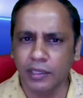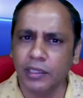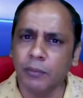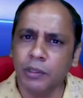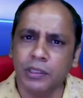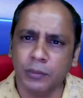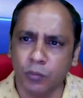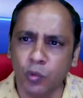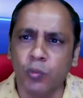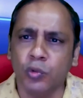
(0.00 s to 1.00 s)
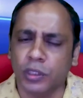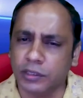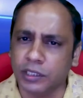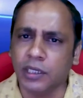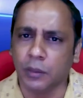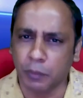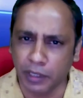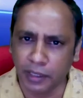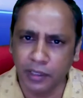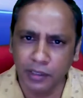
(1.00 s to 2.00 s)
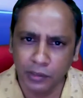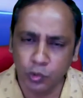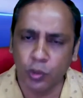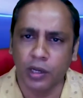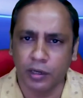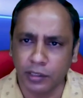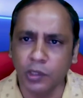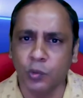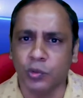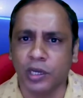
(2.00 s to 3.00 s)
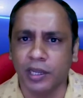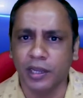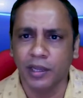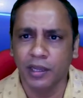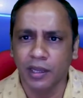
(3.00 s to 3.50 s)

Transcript: इनके भीतर मूलभूत अंतर कर पाना थोड़ा कठिन होता है